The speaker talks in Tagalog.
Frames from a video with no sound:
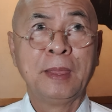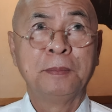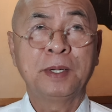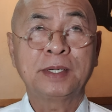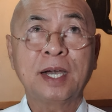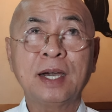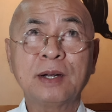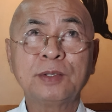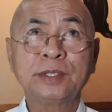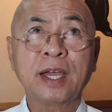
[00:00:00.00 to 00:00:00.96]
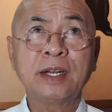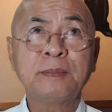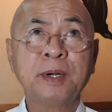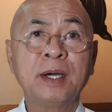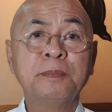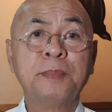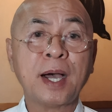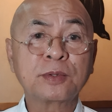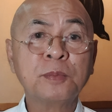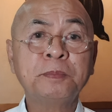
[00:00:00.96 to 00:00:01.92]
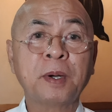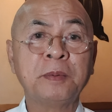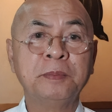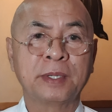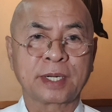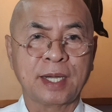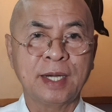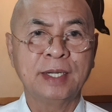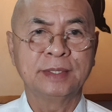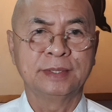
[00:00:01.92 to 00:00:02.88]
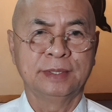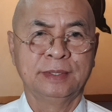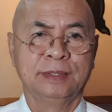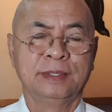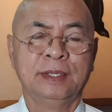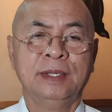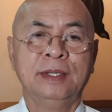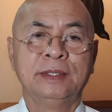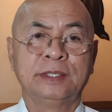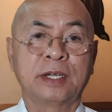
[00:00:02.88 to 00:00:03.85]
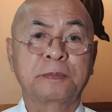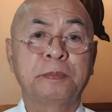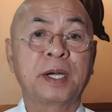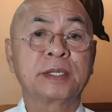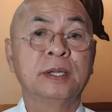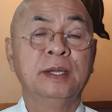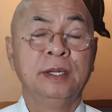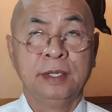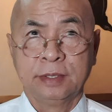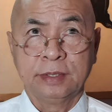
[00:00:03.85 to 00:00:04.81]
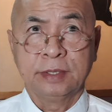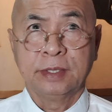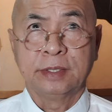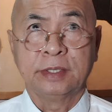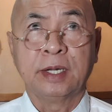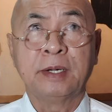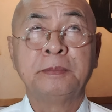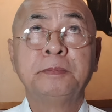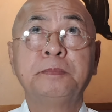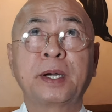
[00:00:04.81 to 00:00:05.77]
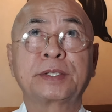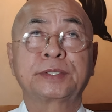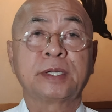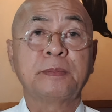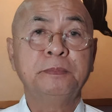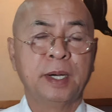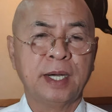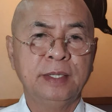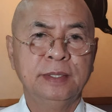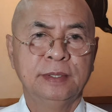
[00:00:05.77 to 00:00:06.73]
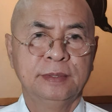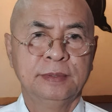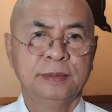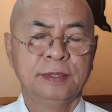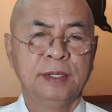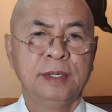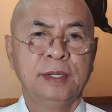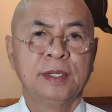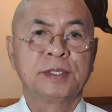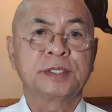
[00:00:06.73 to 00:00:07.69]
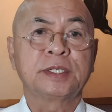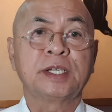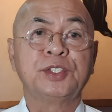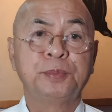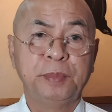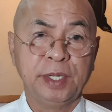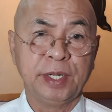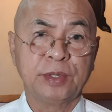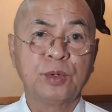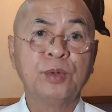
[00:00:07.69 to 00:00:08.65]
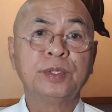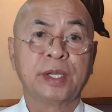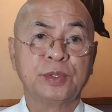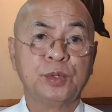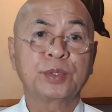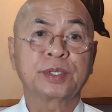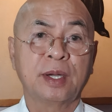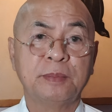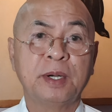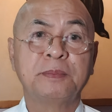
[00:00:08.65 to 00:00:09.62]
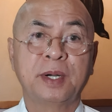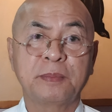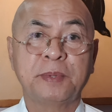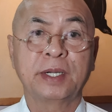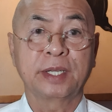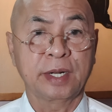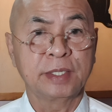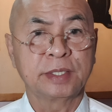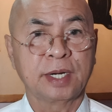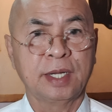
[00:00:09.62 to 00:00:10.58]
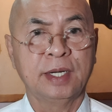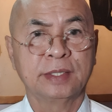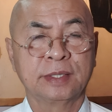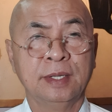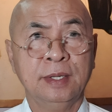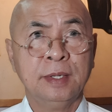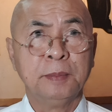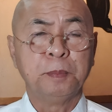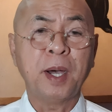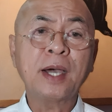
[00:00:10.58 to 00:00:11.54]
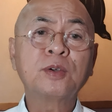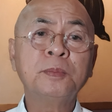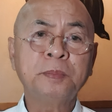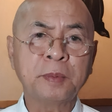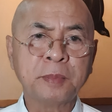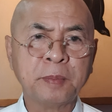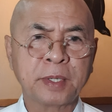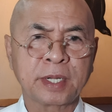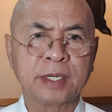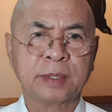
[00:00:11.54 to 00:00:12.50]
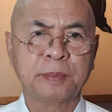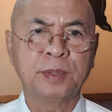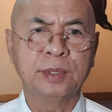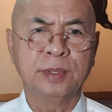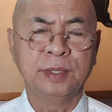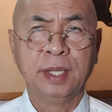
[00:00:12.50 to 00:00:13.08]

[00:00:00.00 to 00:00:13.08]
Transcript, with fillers: Magkakaroon tayo ng mga bagong pamaraan ng, pag, ng pagsamba sa Espiritu ng Diyos Amang makapangyarihan sa lahat bagong pamamaraan na po.